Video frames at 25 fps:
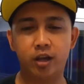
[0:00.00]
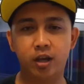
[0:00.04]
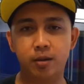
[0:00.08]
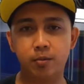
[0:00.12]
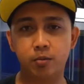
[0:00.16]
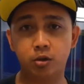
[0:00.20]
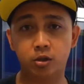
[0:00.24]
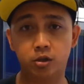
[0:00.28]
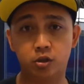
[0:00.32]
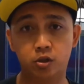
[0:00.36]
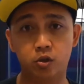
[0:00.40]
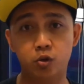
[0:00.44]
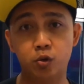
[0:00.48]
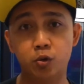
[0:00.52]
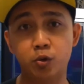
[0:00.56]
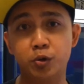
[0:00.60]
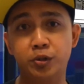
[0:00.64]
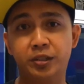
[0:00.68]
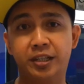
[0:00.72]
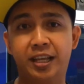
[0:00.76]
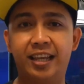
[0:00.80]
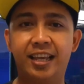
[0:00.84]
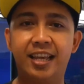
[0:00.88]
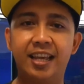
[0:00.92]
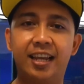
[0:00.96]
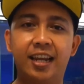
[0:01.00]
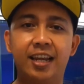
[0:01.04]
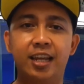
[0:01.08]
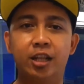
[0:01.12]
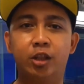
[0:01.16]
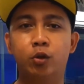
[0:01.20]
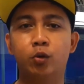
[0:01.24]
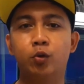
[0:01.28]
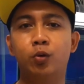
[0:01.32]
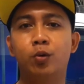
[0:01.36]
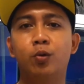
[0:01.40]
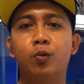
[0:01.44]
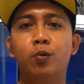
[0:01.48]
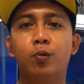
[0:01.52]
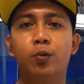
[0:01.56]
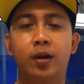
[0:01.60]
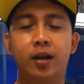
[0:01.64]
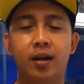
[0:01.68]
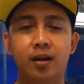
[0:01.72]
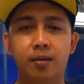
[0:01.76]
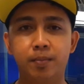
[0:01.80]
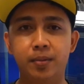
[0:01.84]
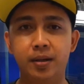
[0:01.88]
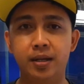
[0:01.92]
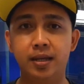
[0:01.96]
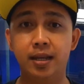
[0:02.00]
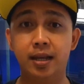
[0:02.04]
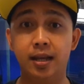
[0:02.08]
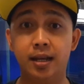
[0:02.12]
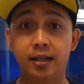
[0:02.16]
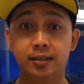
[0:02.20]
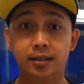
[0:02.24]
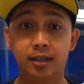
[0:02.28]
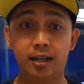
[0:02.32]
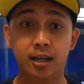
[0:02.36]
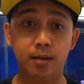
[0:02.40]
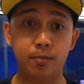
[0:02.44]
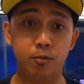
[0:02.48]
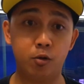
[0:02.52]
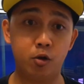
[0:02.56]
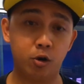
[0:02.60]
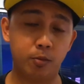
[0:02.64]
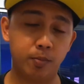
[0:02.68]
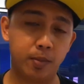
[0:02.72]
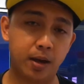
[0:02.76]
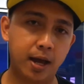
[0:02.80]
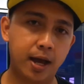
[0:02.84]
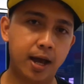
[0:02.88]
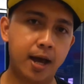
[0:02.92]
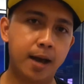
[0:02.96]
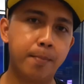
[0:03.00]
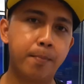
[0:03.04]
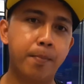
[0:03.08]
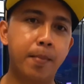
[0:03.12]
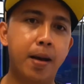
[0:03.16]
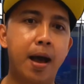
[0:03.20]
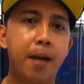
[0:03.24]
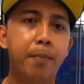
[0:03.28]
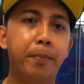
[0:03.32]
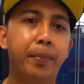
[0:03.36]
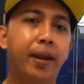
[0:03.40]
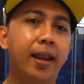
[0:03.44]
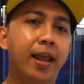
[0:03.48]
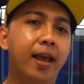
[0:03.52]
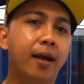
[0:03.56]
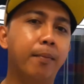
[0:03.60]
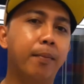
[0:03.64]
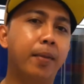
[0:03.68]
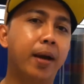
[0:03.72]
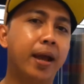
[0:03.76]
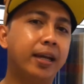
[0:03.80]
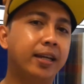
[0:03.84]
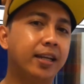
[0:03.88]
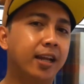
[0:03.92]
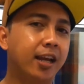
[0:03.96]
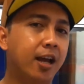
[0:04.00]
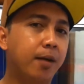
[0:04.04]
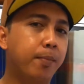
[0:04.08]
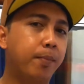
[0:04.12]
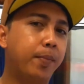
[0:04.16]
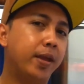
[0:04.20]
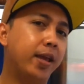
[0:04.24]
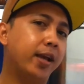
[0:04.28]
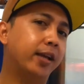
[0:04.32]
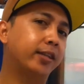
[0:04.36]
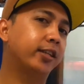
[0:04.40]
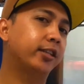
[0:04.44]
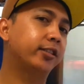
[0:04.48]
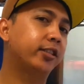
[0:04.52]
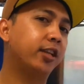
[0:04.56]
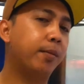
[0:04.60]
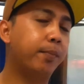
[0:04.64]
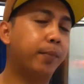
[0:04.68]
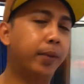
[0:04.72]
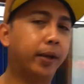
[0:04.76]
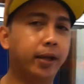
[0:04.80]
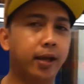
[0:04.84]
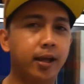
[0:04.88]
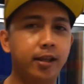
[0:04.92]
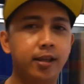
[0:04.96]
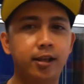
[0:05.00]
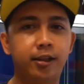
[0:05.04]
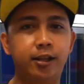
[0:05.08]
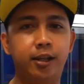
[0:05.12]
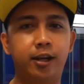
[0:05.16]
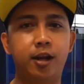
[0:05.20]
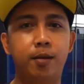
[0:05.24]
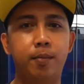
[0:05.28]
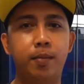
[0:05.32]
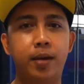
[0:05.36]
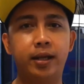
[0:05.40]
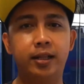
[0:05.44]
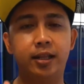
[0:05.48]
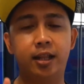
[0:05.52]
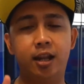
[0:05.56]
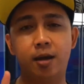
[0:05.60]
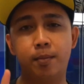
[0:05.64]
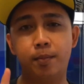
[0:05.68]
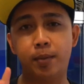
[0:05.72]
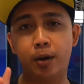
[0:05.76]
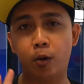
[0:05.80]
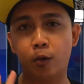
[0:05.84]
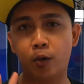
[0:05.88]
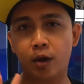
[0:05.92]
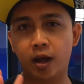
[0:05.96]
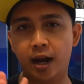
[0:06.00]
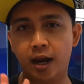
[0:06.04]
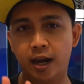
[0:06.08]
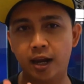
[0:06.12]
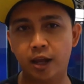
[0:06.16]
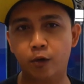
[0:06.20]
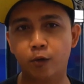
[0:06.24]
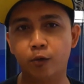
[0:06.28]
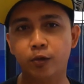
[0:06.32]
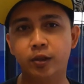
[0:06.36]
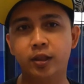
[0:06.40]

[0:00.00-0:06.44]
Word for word: Oke bosku, saya kira itu kurang lebihnya saya mohon maaf. Ambil yang baik dari apa yang saya sampaikan, yang tidak baik tidak perlu kalian